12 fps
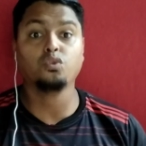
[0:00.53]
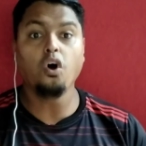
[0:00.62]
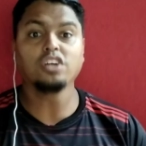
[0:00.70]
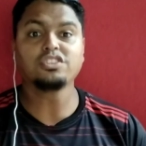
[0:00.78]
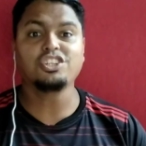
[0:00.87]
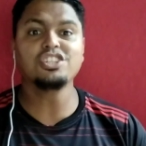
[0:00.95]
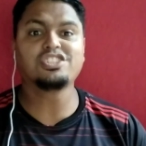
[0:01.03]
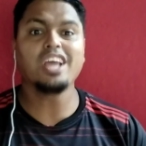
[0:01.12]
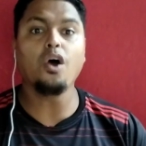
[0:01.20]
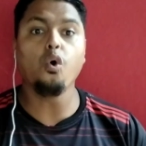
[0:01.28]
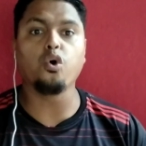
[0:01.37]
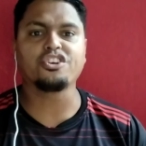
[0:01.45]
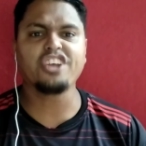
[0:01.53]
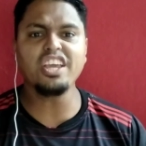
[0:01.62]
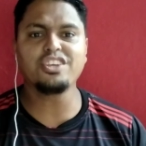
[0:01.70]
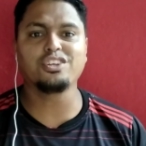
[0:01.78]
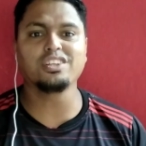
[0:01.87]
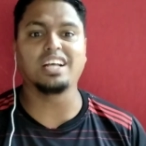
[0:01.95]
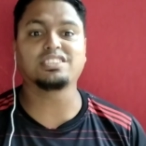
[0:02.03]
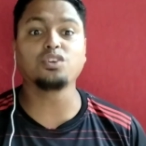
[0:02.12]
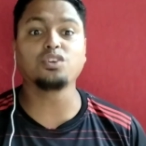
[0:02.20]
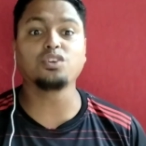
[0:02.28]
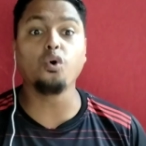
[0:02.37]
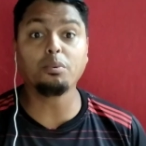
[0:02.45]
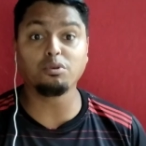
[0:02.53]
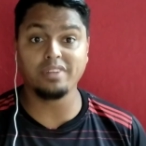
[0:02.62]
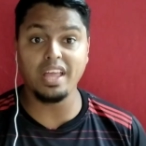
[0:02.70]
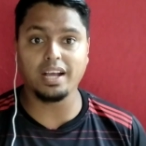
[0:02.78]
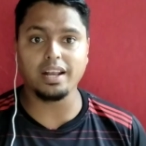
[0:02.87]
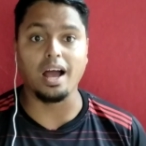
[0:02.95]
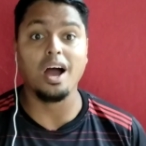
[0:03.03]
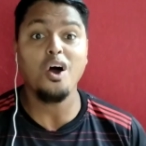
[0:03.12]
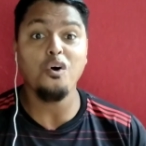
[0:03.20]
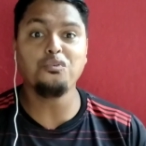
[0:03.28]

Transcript: Notícia urgente nação rubro-negra.